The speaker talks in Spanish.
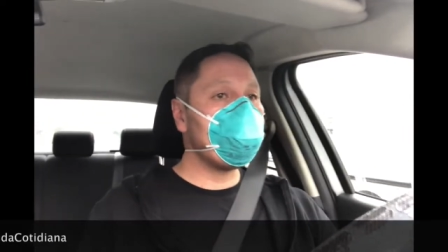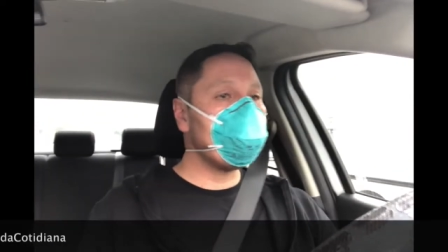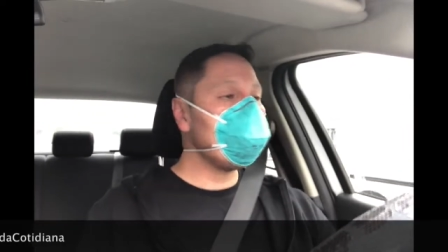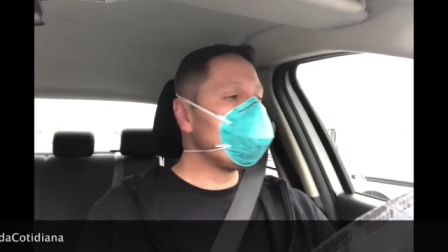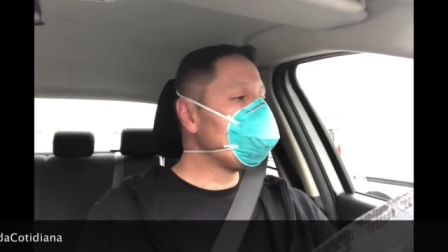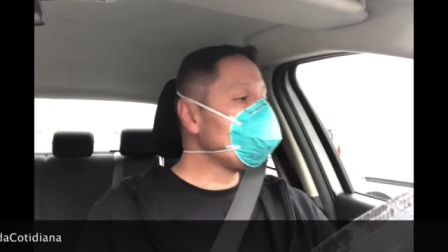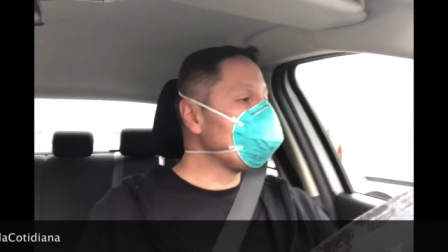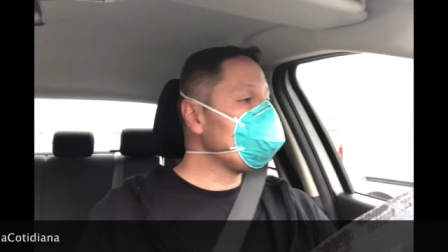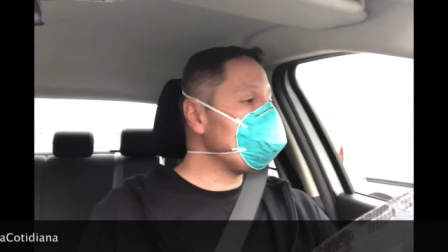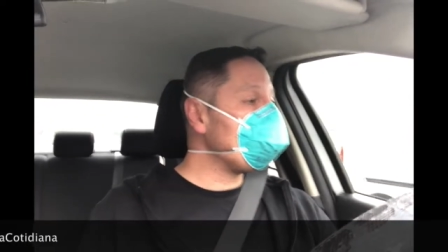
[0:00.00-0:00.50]
en
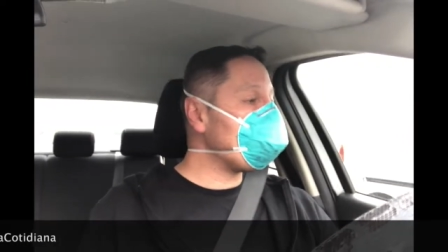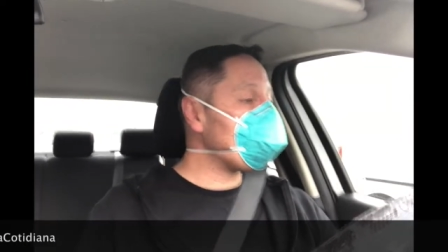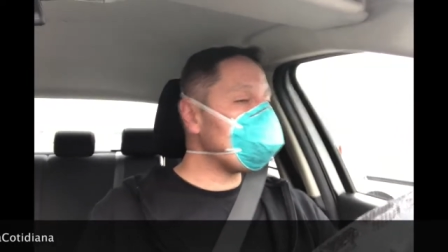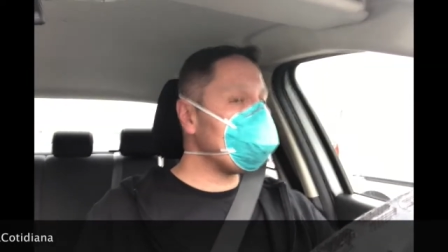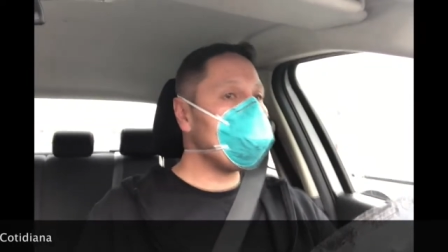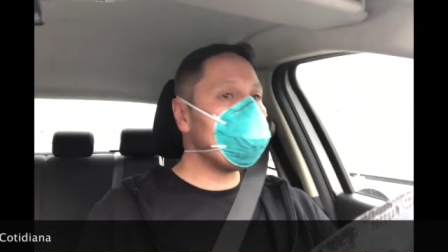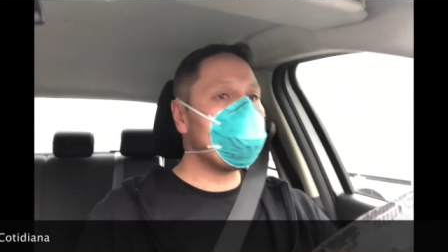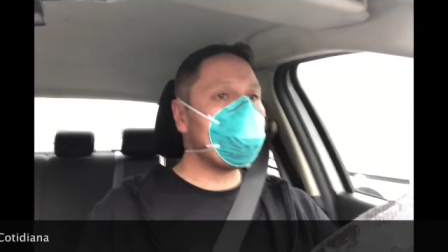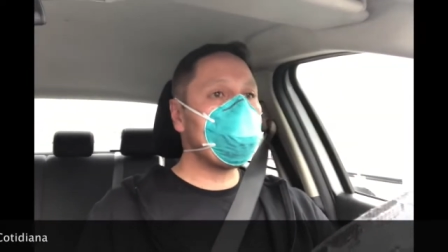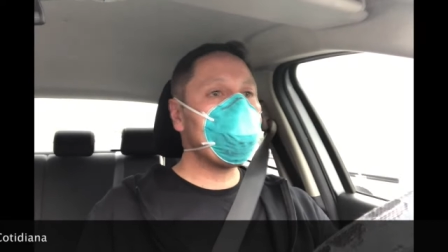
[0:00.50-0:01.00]
tu día a
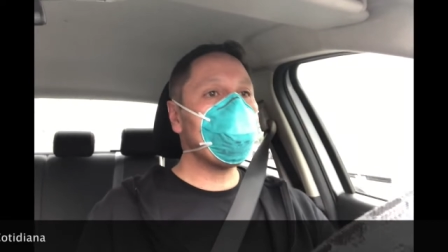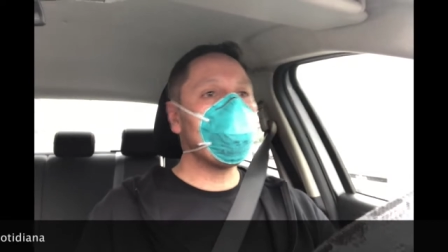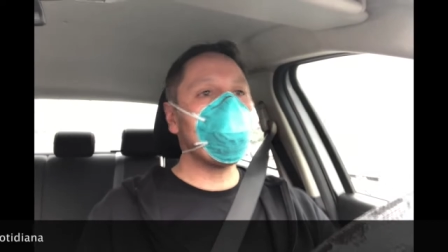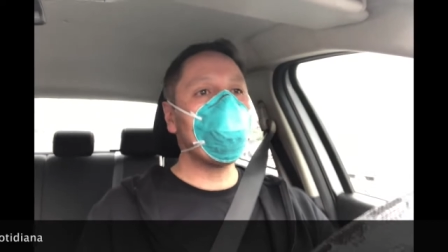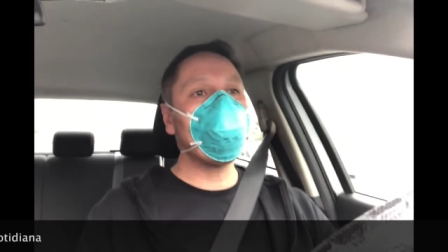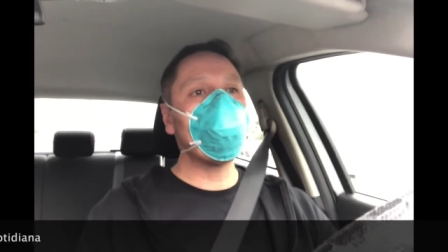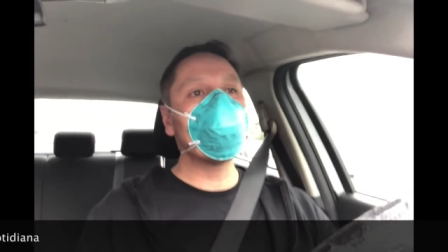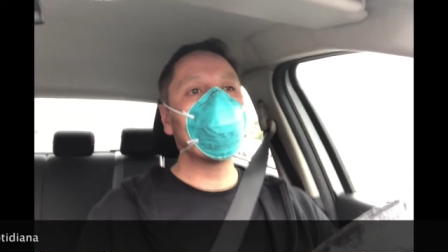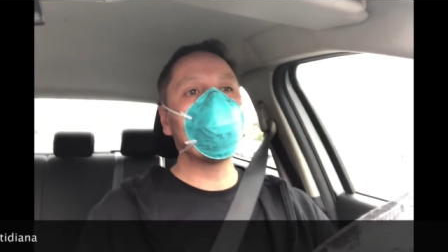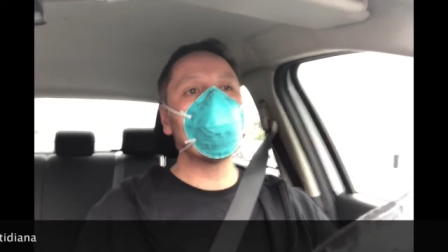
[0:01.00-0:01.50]
día que
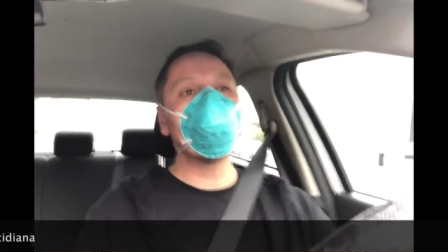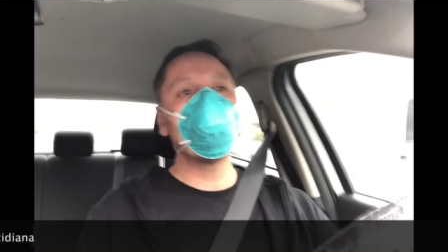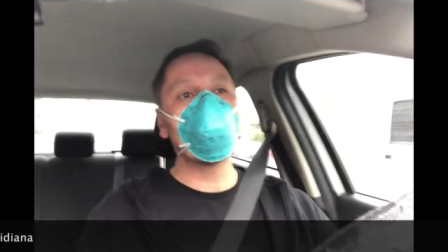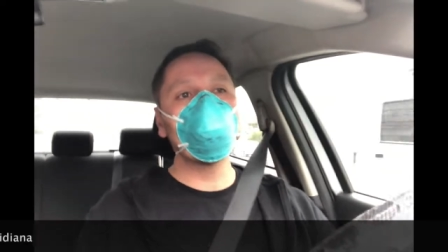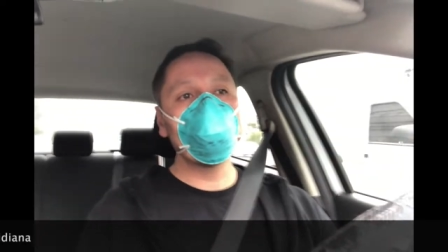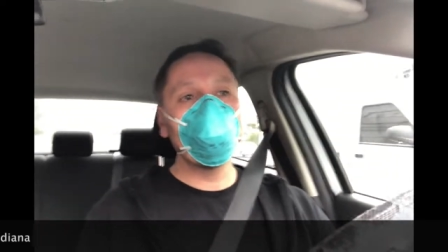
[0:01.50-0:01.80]
duermas unos